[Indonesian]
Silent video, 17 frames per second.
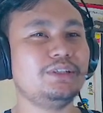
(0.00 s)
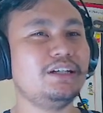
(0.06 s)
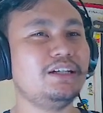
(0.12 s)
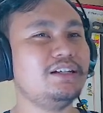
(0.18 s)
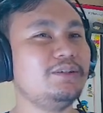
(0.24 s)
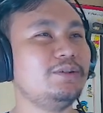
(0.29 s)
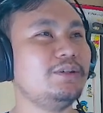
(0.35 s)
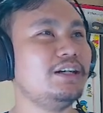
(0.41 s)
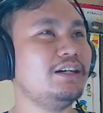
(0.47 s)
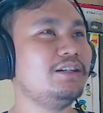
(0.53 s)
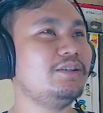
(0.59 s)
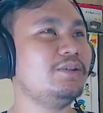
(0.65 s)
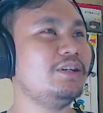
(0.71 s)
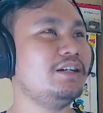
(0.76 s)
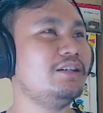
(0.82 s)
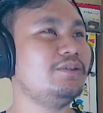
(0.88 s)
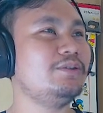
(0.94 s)
haru haru
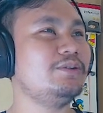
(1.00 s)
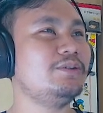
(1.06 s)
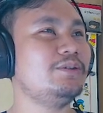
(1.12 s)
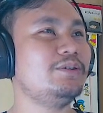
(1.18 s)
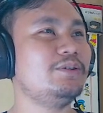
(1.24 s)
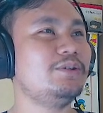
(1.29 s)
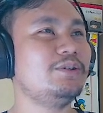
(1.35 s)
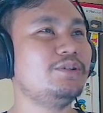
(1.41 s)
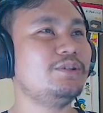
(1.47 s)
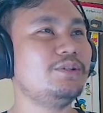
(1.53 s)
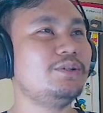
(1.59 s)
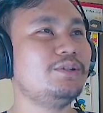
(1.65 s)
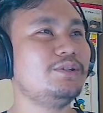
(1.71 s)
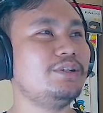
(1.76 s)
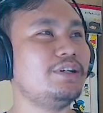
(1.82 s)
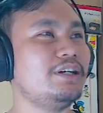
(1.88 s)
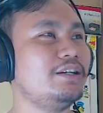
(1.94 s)
haru
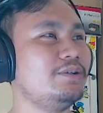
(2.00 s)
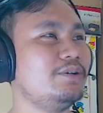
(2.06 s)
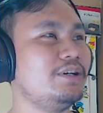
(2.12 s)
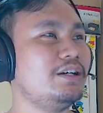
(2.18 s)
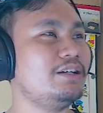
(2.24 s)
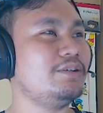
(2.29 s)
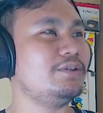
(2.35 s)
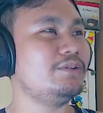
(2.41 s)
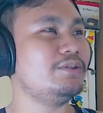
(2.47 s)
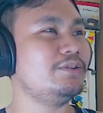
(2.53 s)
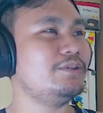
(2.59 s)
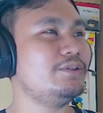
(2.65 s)
haru haru.